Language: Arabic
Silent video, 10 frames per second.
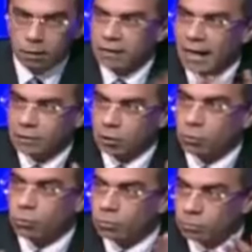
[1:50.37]
عزله
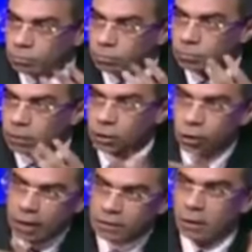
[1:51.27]
الجيش
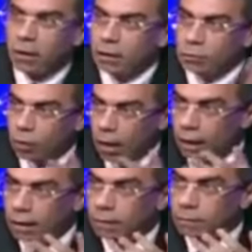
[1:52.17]
عزل قائده
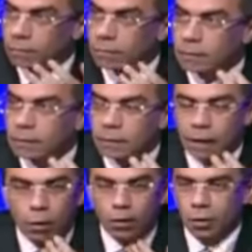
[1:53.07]
الاعلى نعم.
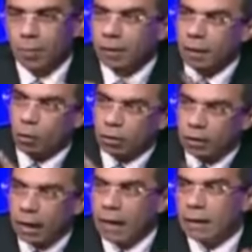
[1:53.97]
او اعتبر انه
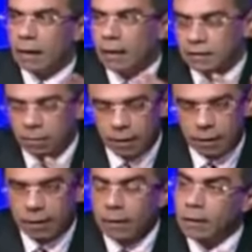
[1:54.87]
غير اهل لهذا
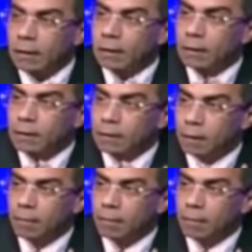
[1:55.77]
المكان نمرة